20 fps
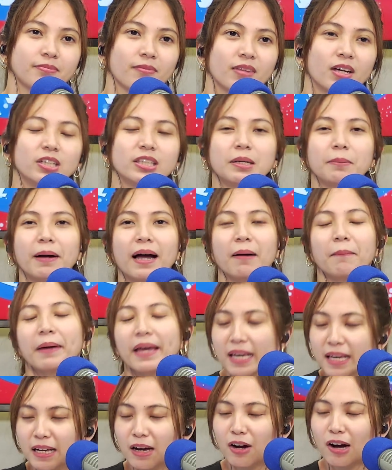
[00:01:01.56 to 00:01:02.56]
O diba,
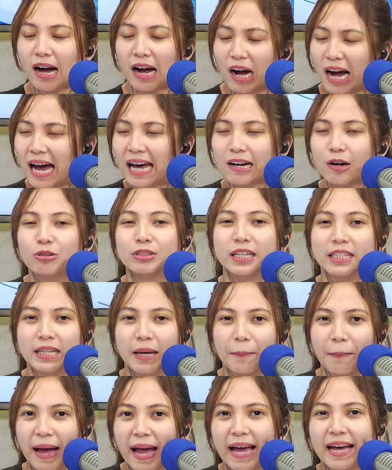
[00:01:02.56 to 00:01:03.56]
may araw na
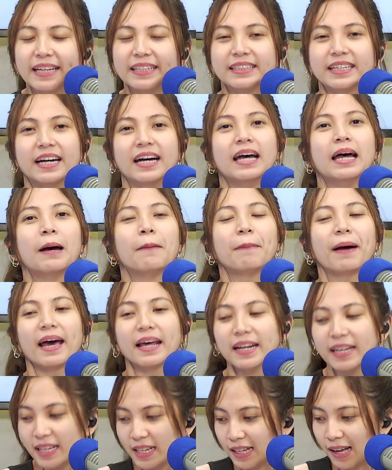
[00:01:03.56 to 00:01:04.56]
naman
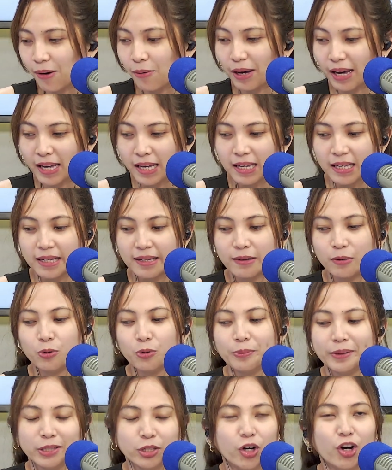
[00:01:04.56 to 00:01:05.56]
para ikaw ay
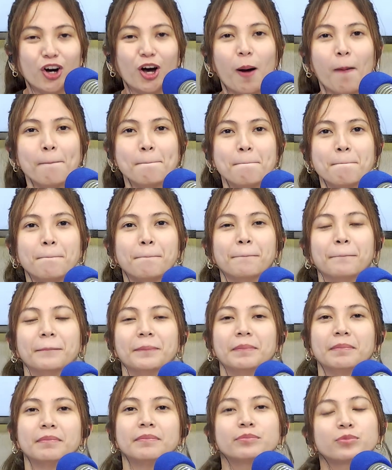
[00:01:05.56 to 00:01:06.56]
uminom,
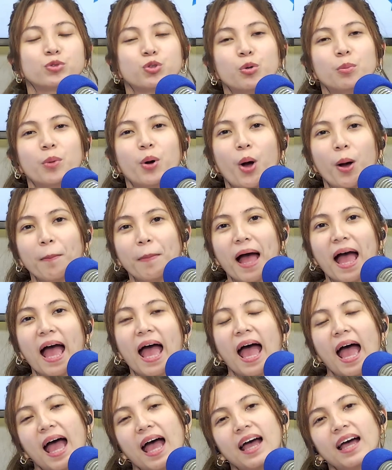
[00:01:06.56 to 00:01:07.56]

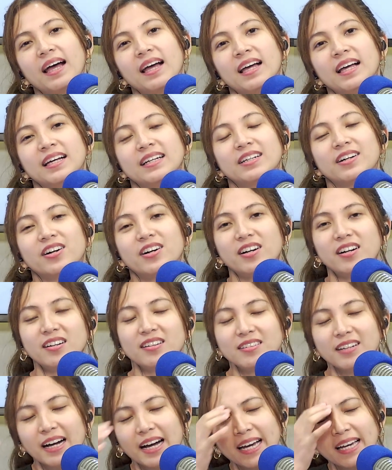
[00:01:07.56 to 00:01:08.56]
tumoma. Oh,
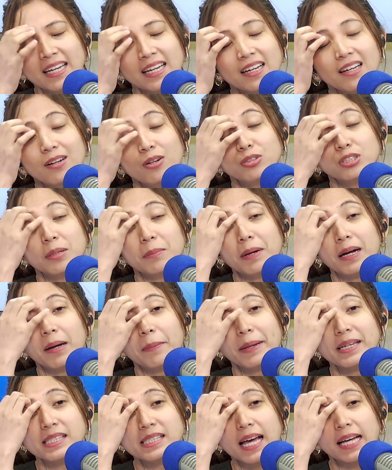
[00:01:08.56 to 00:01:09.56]
ay, hello sa mga
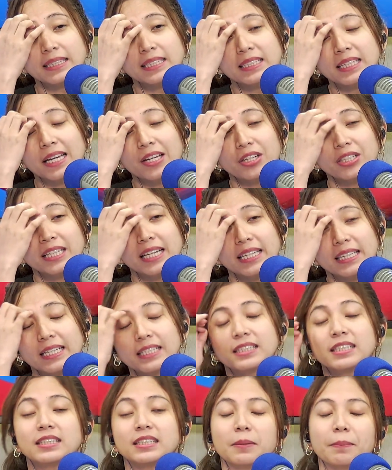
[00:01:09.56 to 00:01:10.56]
best natin ngayon na
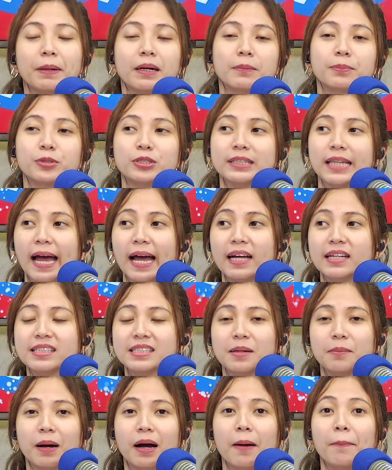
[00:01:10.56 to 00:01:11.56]
nagsisipagpuntahan
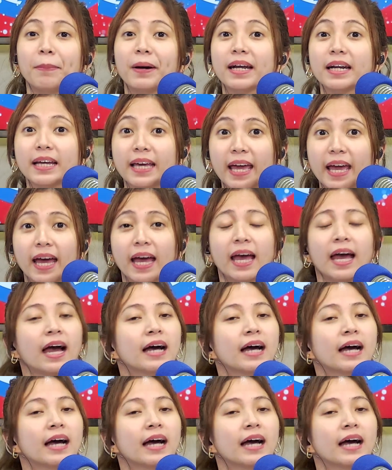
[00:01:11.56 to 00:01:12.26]
sa mga parke.